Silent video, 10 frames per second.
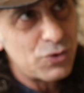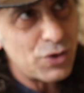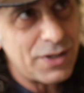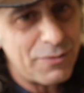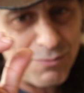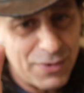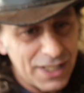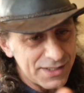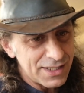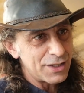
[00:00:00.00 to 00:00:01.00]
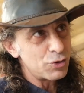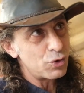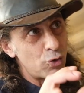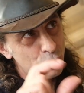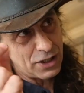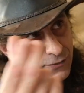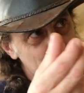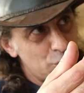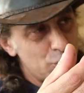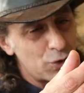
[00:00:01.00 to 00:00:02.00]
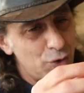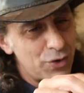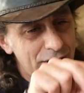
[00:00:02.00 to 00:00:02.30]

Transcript: Sonra biraz daha dönüyor, öbür tarafa doğru dönüyor.